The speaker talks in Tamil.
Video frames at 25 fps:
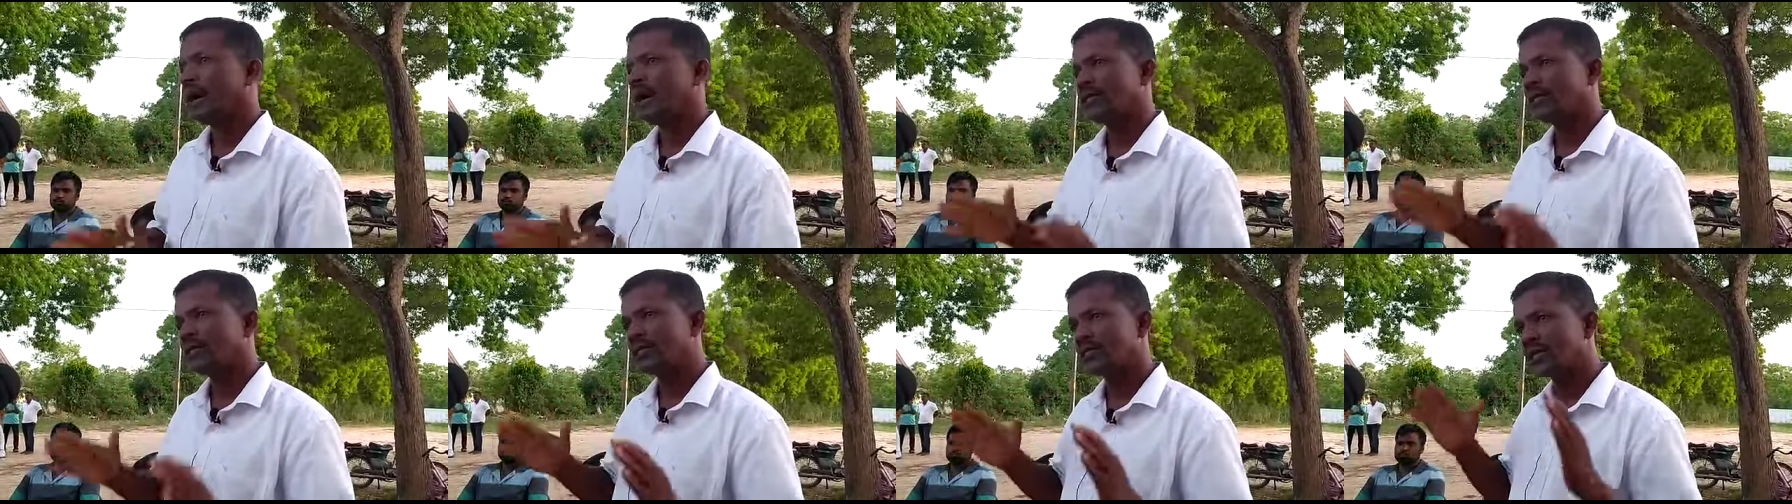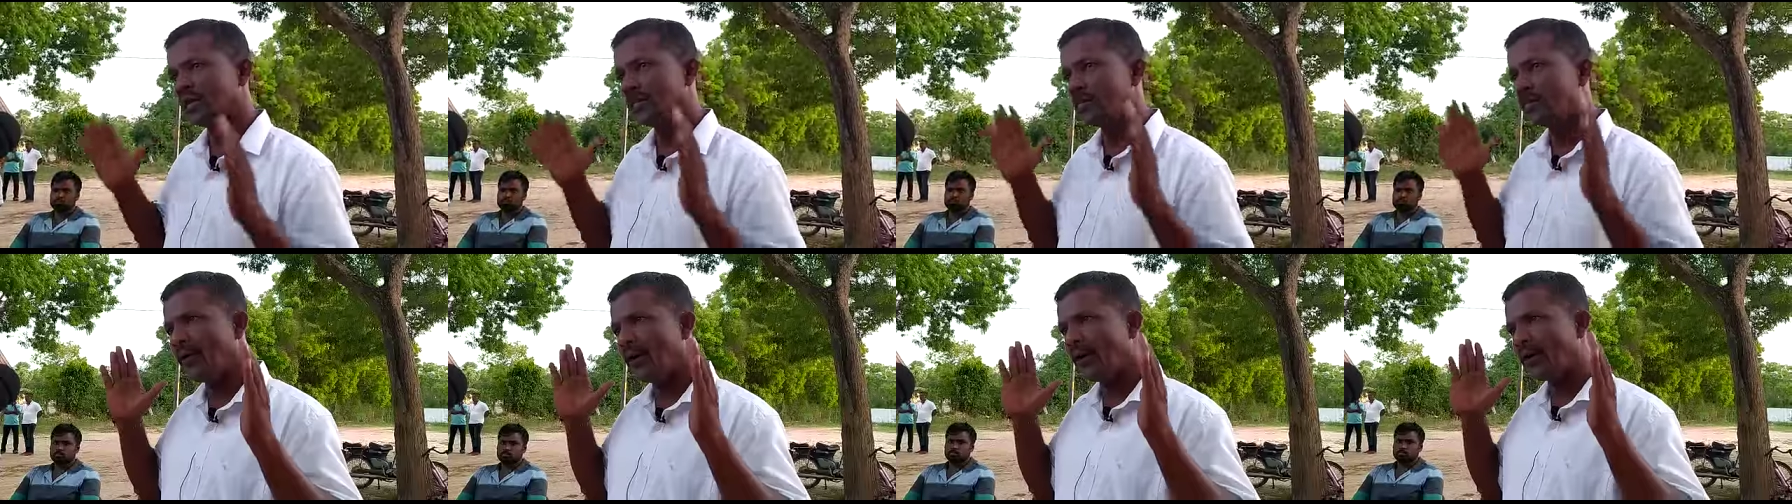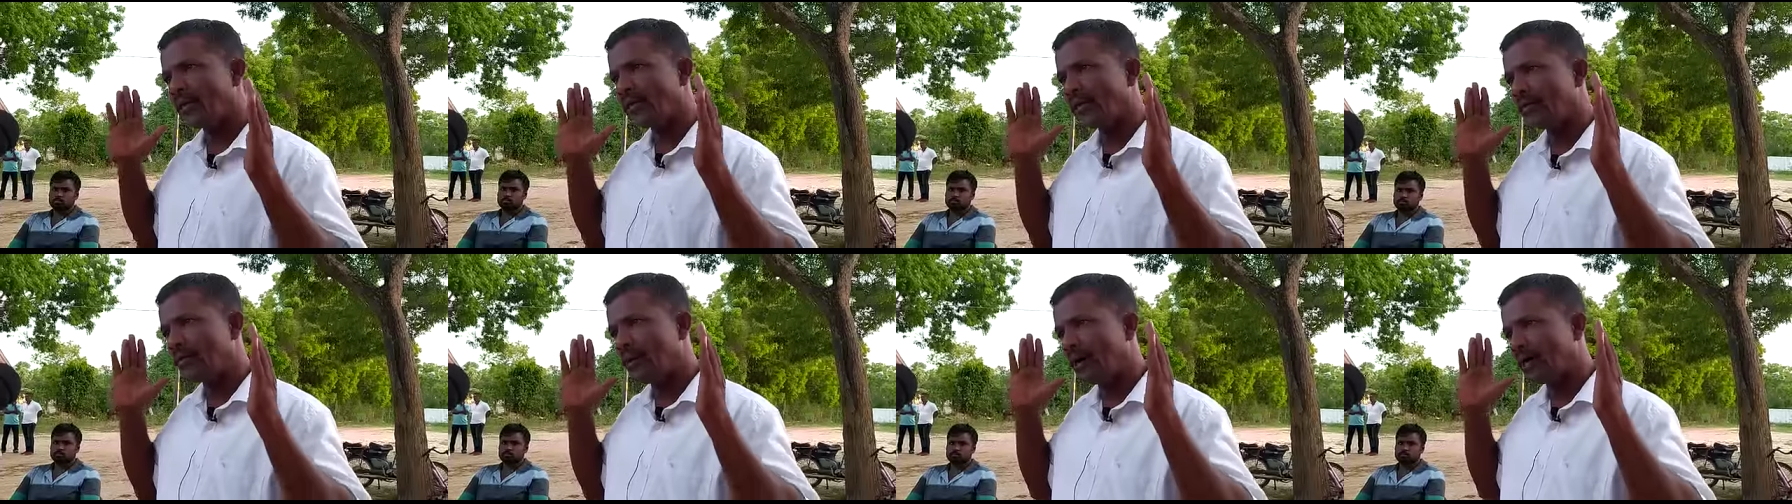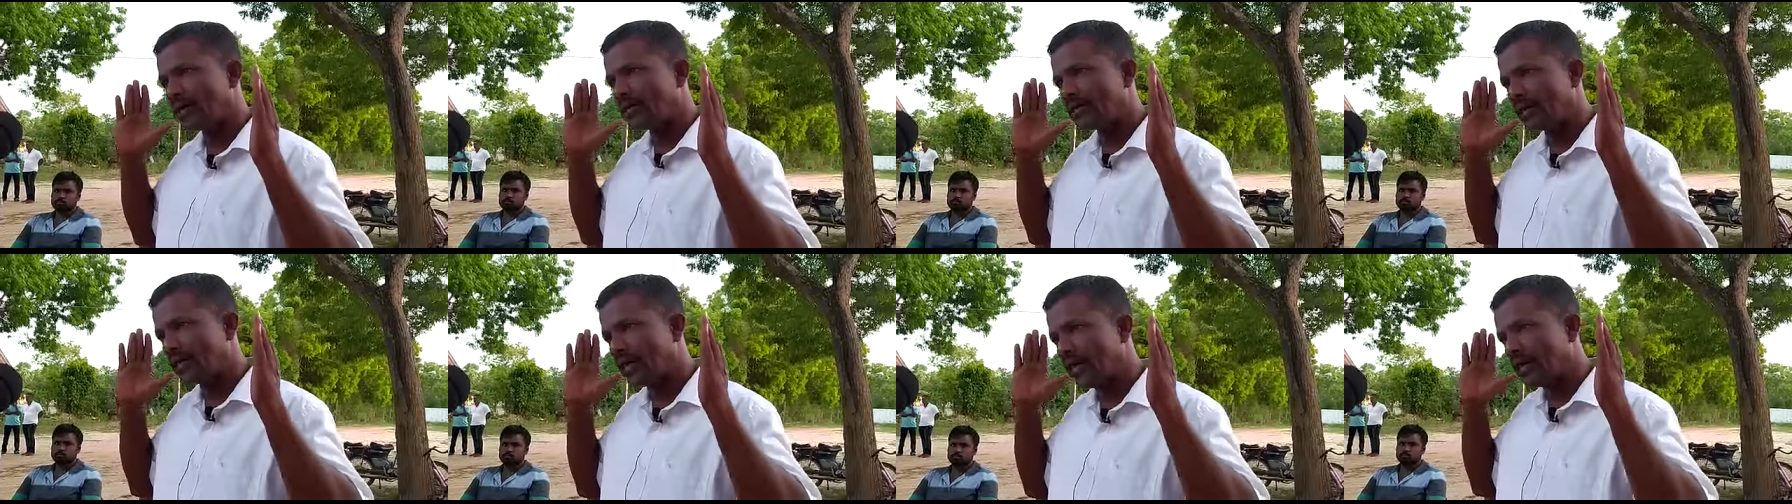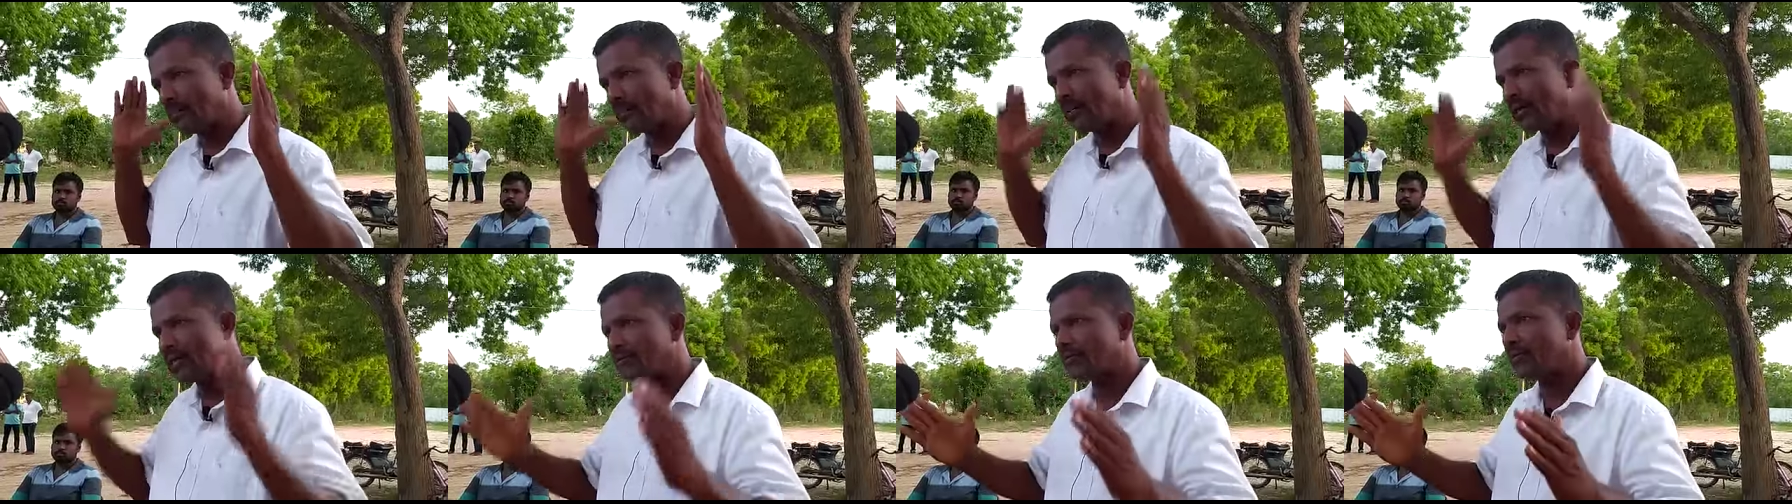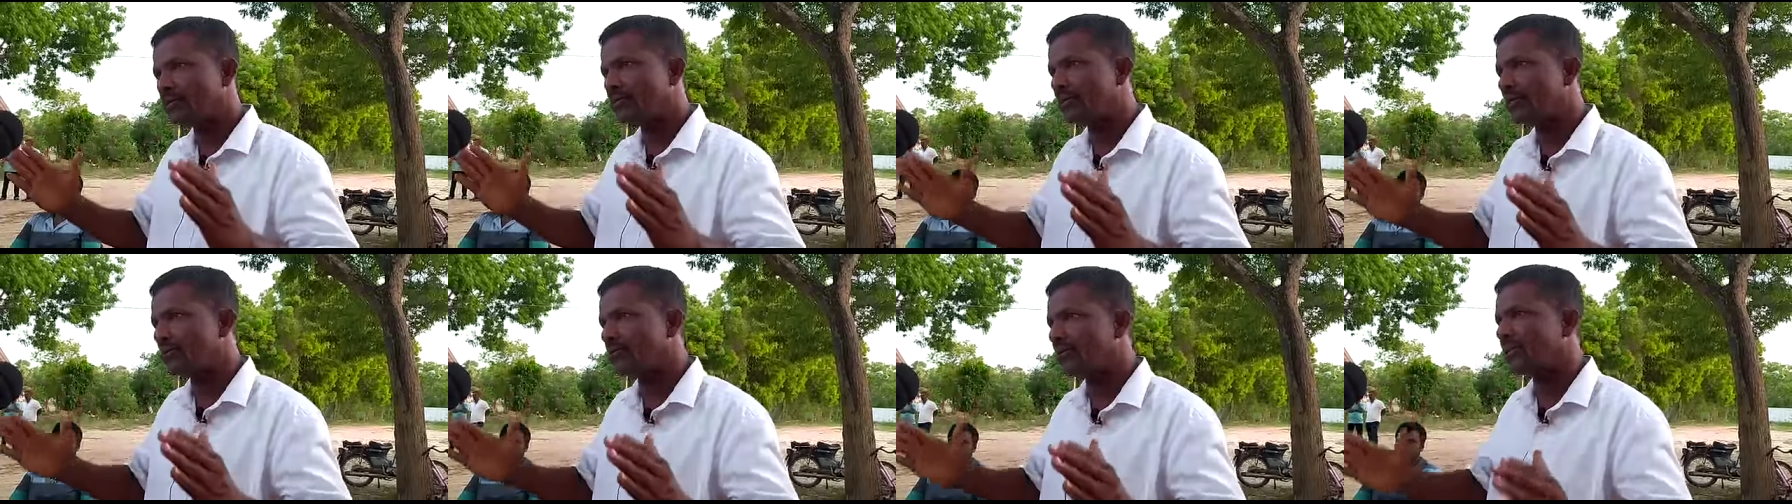அந்த சிறப்பான நிர்வாகத்தை
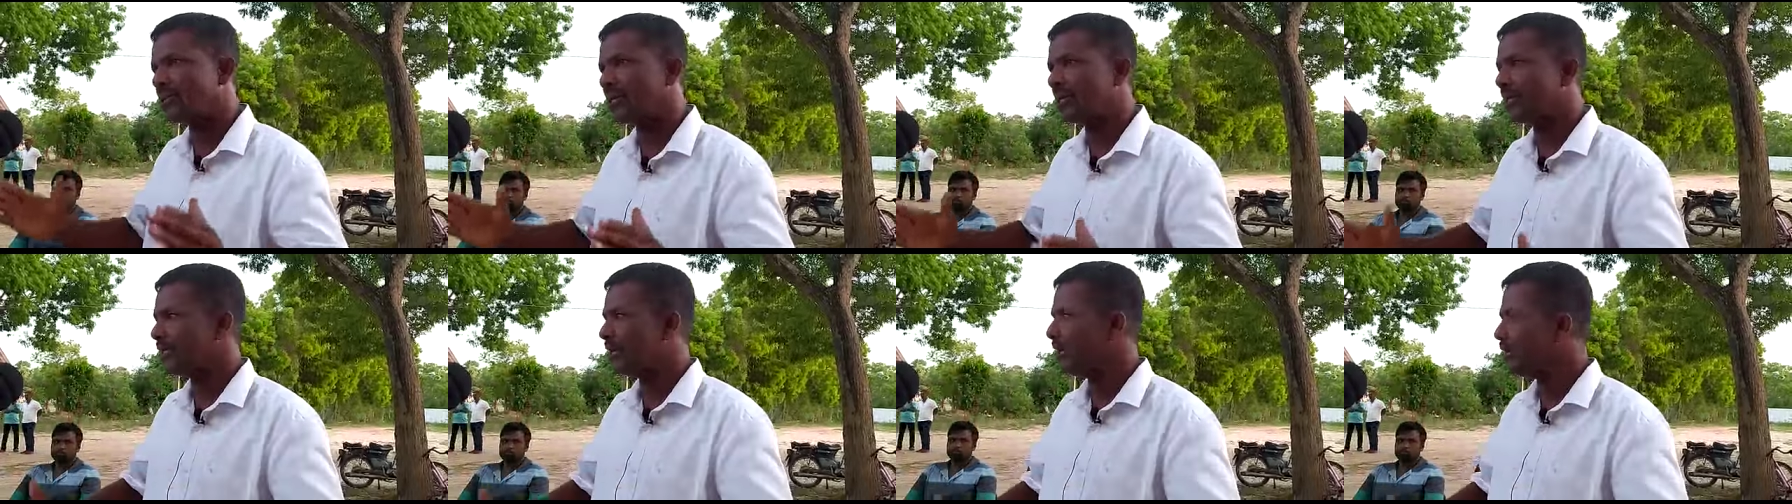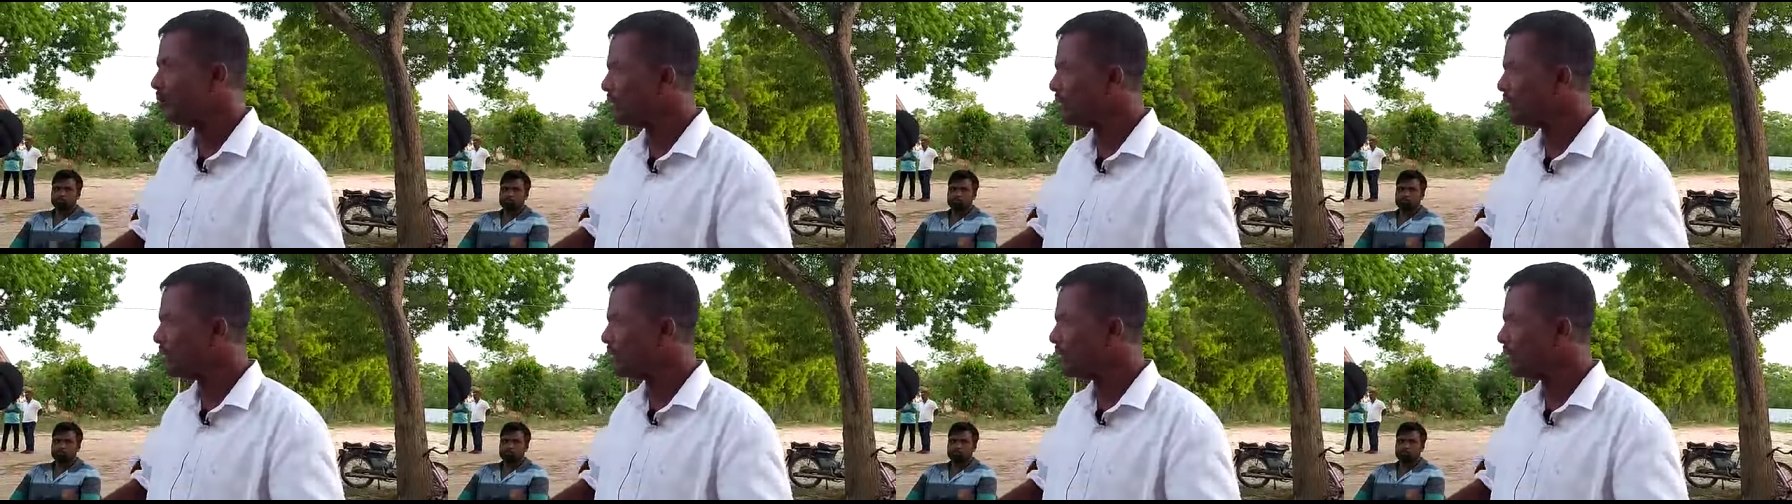ஏற்படுத்துவதற்கு